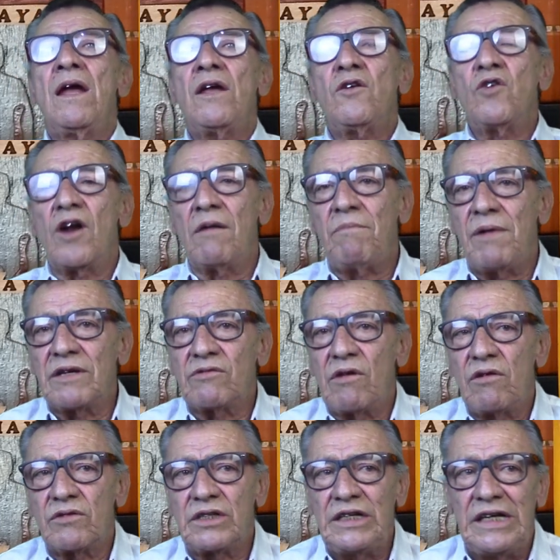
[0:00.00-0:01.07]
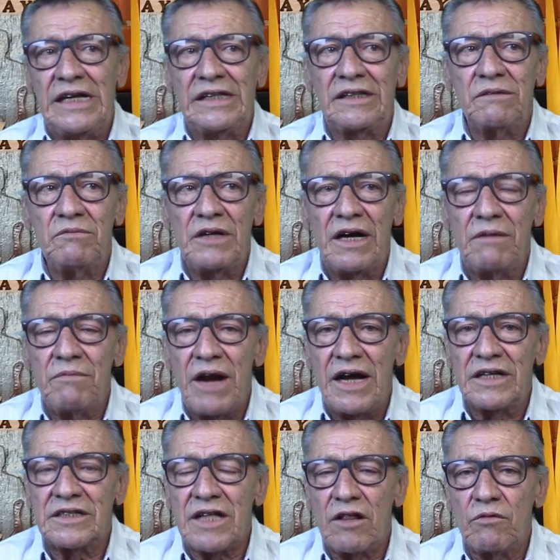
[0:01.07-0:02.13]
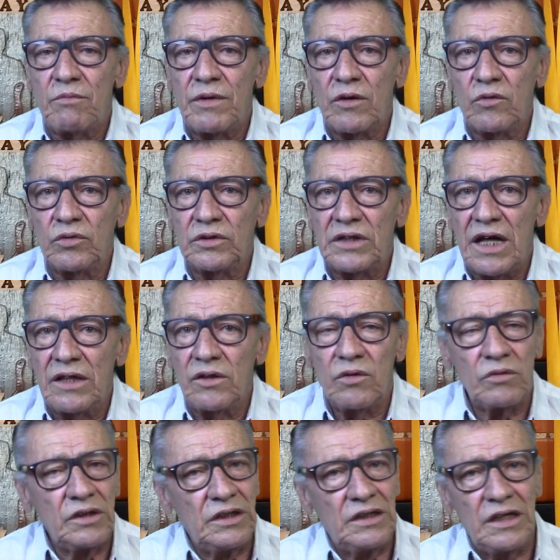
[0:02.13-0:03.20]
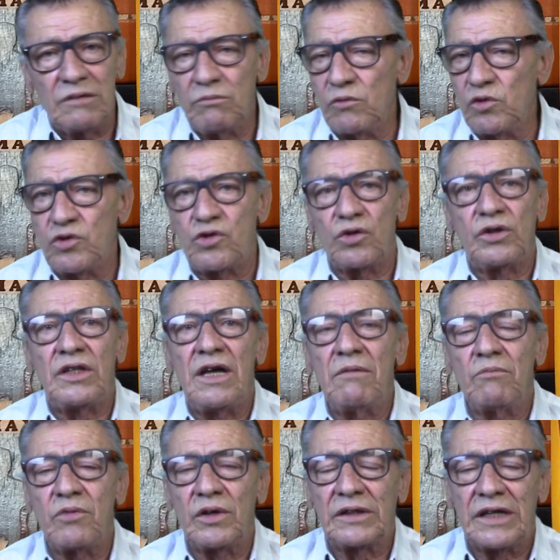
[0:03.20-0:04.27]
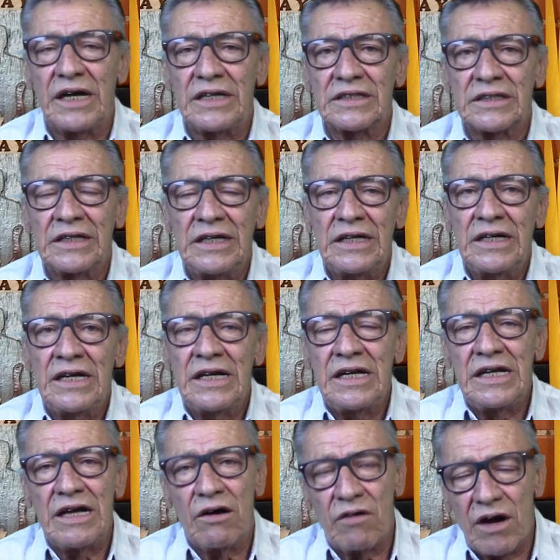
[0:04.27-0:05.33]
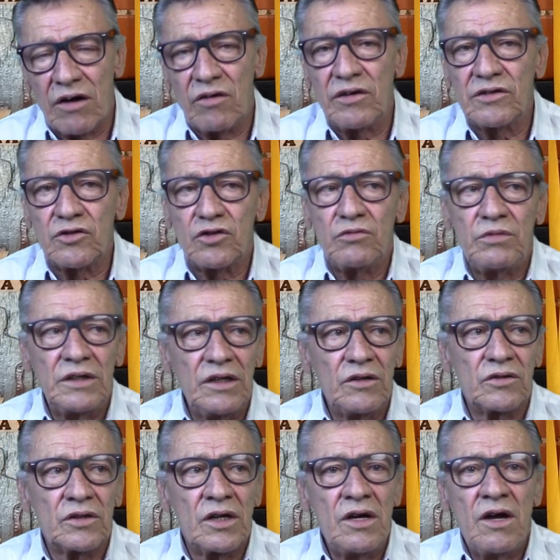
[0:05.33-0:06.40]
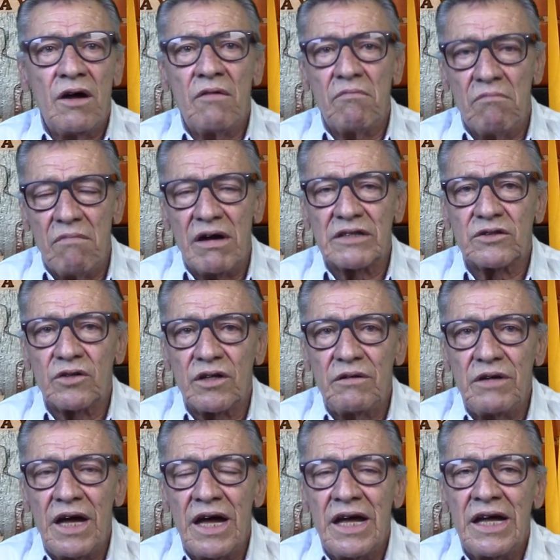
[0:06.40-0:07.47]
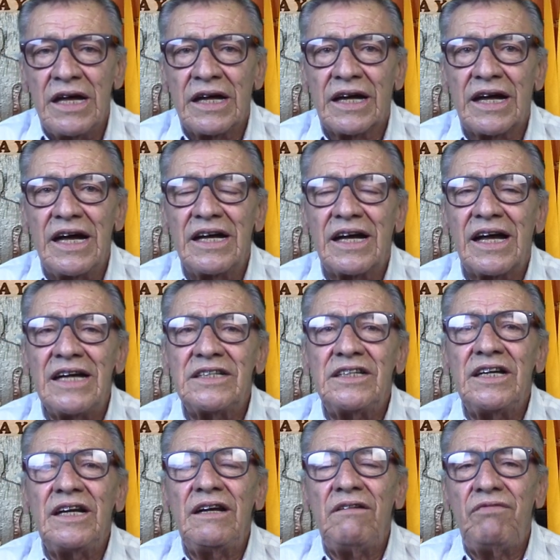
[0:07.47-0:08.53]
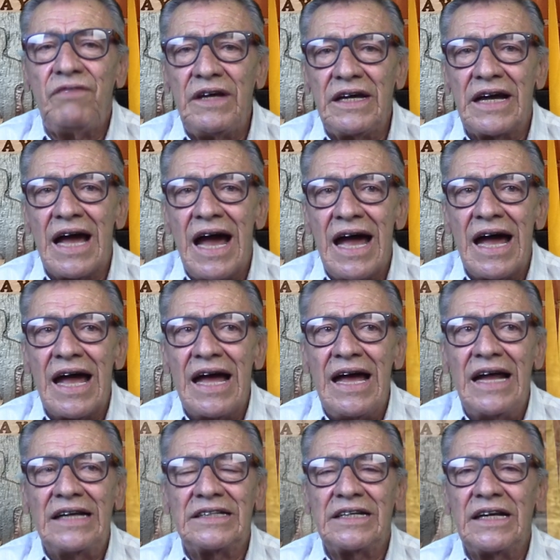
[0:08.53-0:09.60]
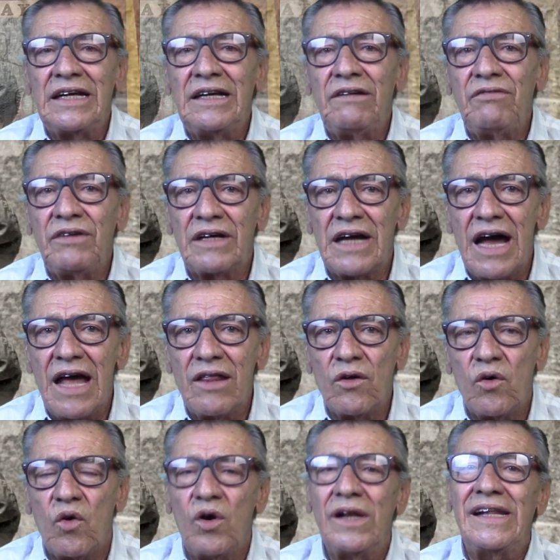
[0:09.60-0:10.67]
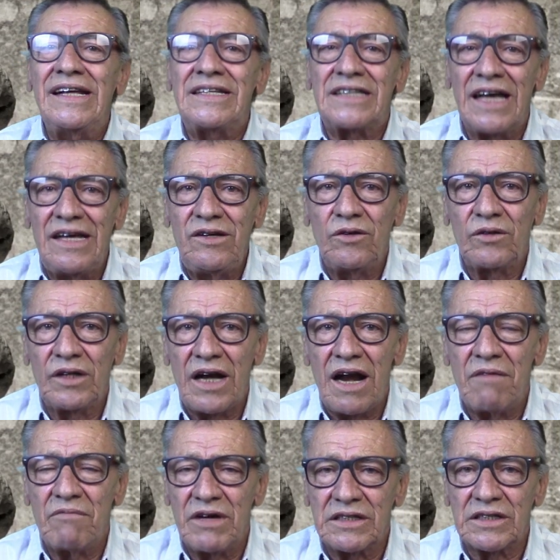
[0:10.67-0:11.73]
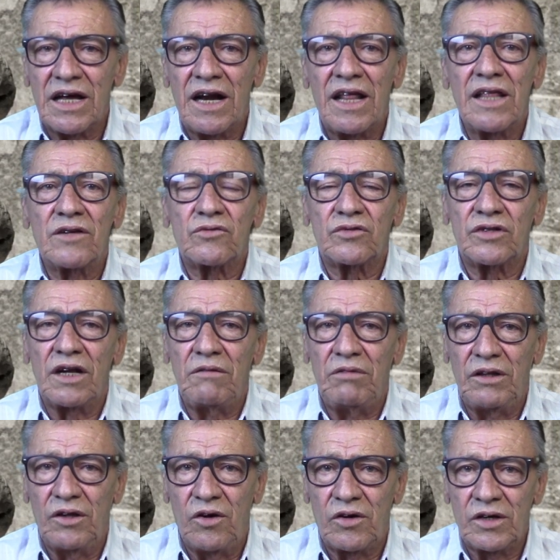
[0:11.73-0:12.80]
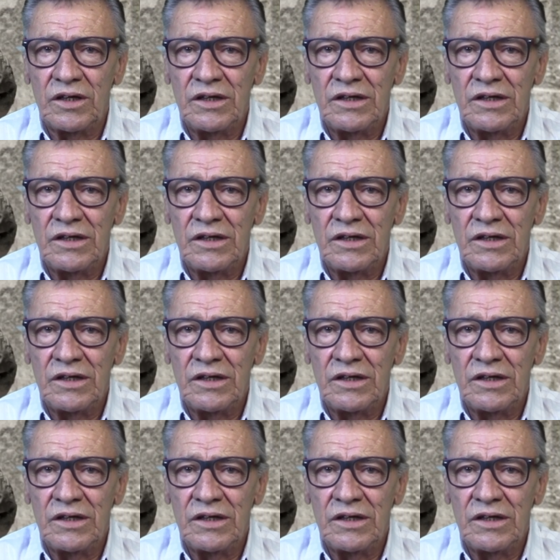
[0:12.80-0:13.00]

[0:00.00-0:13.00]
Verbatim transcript: Y ahora paso a lo siguiente, miren, me han estado preguntando y de mucho tiempo atrás, y ahora con estos videos más todavía, que, ¿qué significa el significado o el diseño de la máscara de su servidor?